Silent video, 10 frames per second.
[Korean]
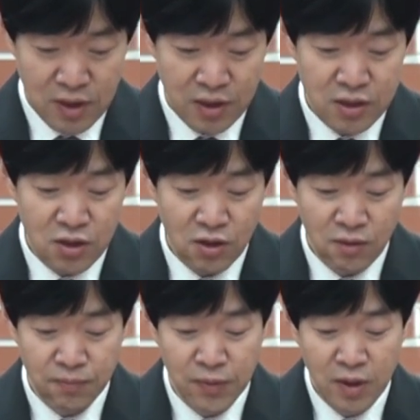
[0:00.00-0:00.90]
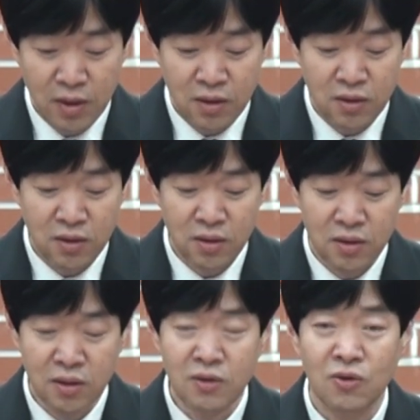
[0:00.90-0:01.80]
자, 이처럼
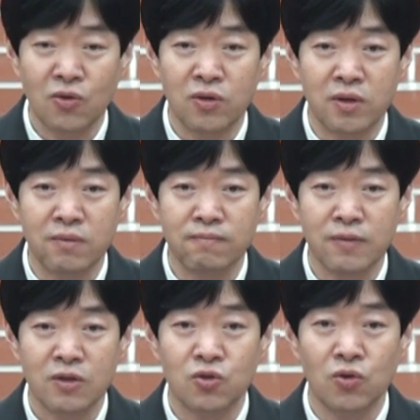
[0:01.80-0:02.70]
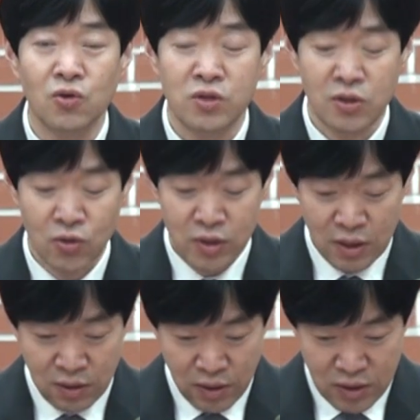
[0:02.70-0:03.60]
그들은 겉으로는 종교
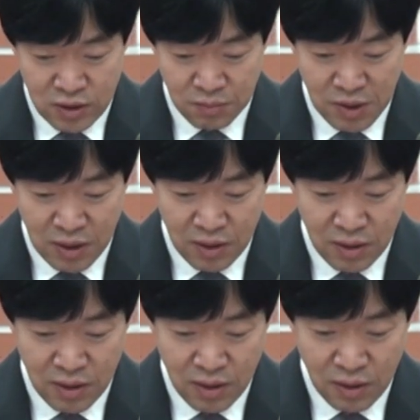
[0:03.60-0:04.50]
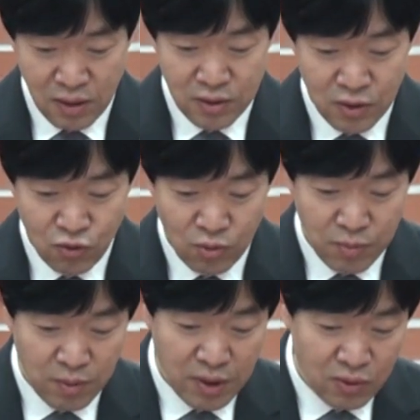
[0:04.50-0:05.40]
지도자들이었지만, 그래서
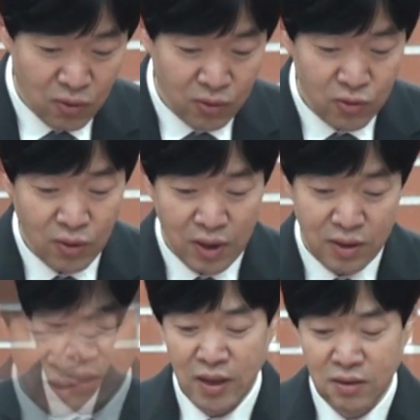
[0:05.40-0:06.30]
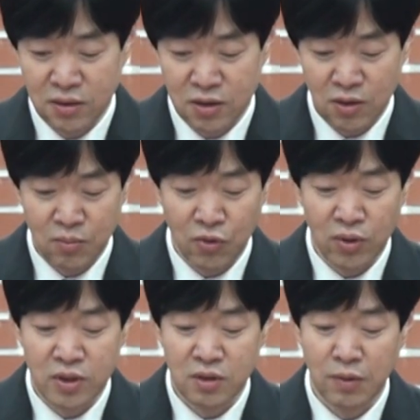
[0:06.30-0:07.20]
율법에 능통한 자인 것처럼
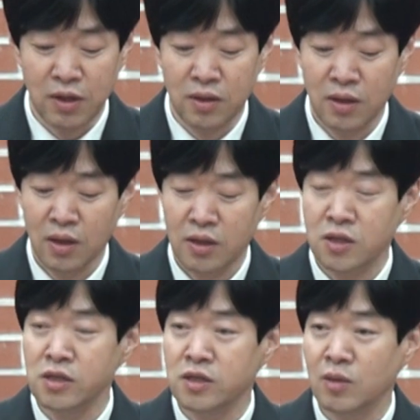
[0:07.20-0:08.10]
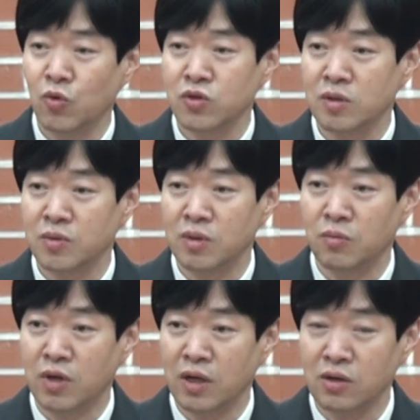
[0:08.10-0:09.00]
보였지만은 실제
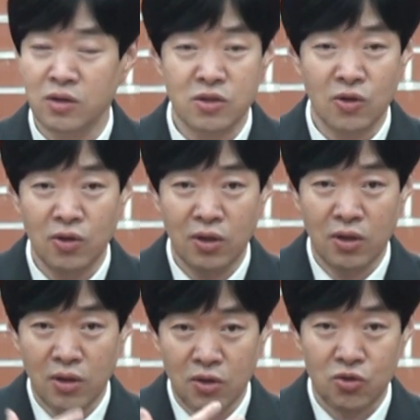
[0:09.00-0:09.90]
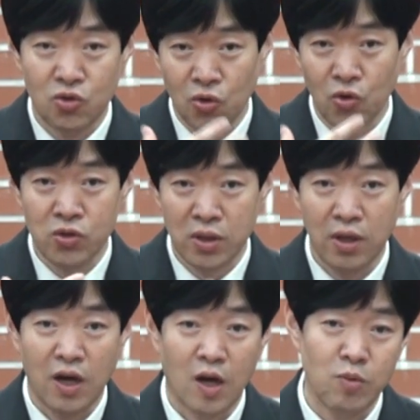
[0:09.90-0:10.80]
모습은 뭐라는 거죠?
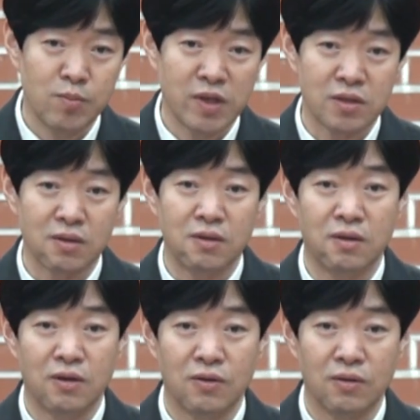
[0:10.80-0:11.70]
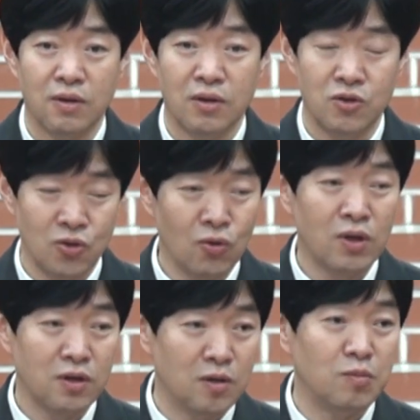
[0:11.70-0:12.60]
종교적인 가면만 쓴 거예요.
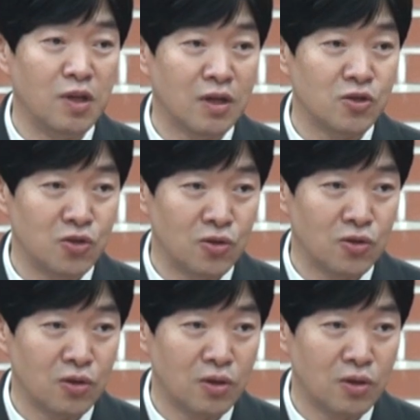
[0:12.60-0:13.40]
쇼하는 겁니다. 쇼.